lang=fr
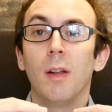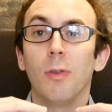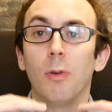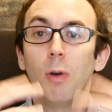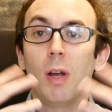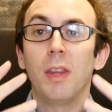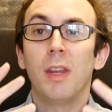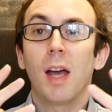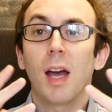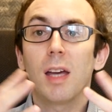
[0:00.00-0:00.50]

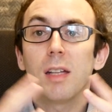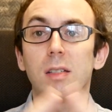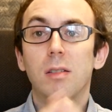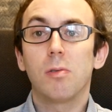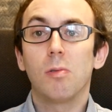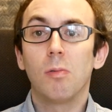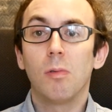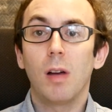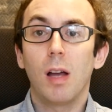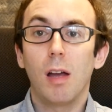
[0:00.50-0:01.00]
de, la
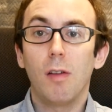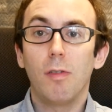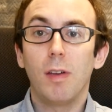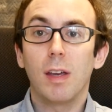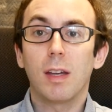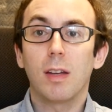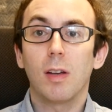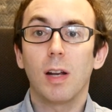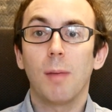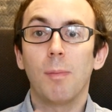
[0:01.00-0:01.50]
narration,
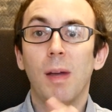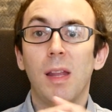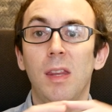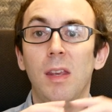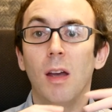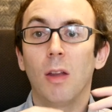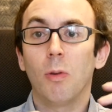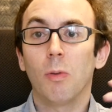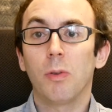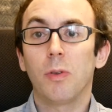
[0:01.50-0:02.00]
avec la
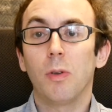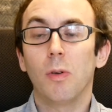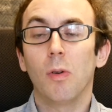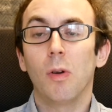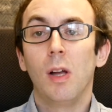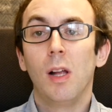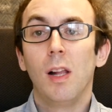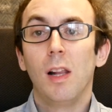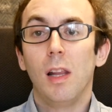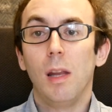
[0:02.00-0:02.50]
manière dont
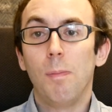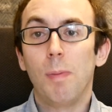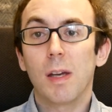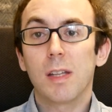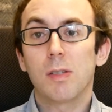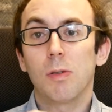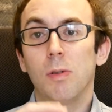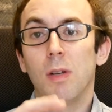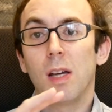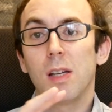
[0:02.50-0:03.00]
les
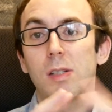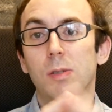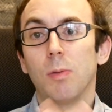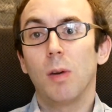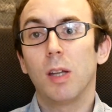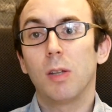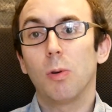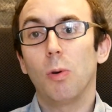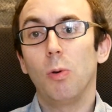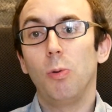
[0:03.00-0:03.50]
personnages sont
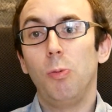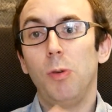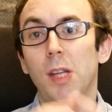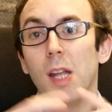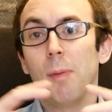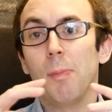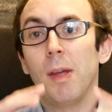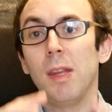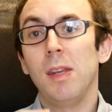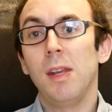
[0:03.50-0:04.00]
introduits,
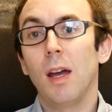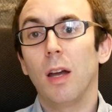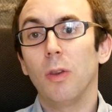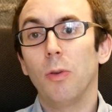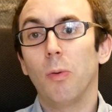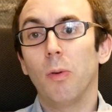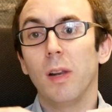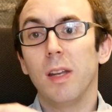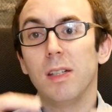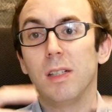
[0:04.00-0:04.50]
la manière
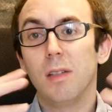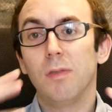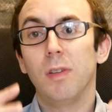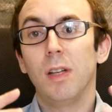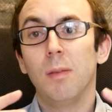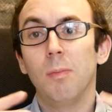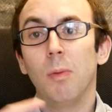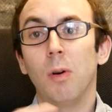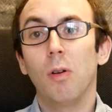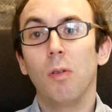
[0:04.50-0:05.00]
dont les
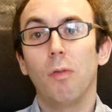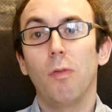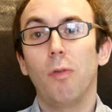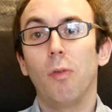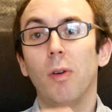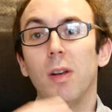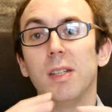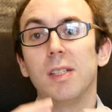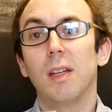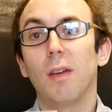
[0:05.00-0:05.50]
événements
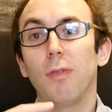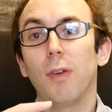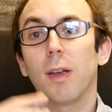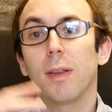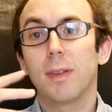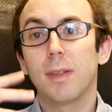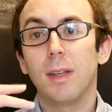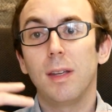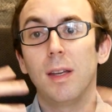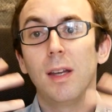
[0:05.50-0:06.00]
vont les
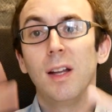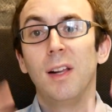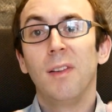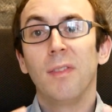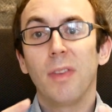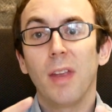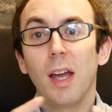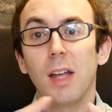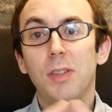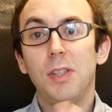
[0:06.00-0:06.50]
affecter
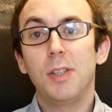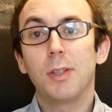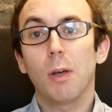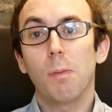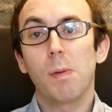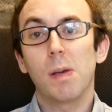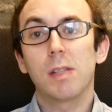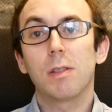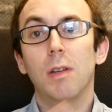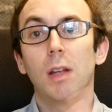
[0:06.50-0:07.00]
à titre
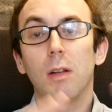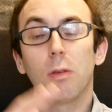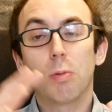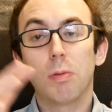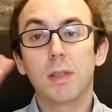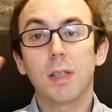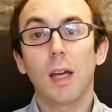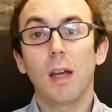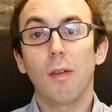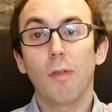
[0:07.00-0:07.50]
personnel. Tout
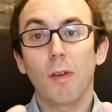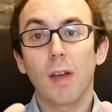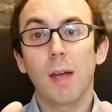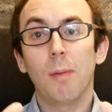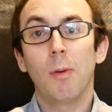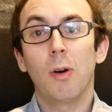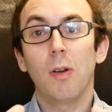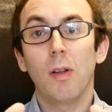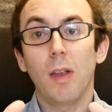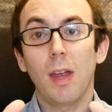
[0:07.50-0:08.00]
ça est
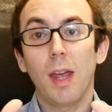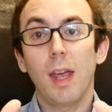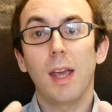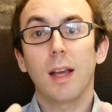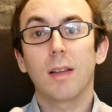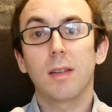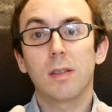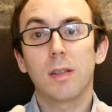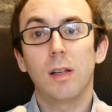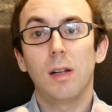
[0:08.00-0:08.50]
vraiment
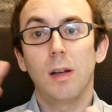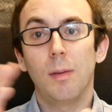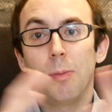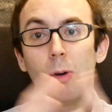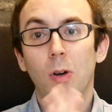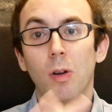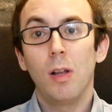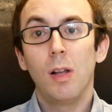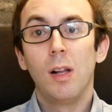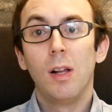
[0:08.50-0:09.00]

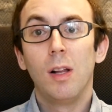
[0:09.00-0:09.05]
excellemment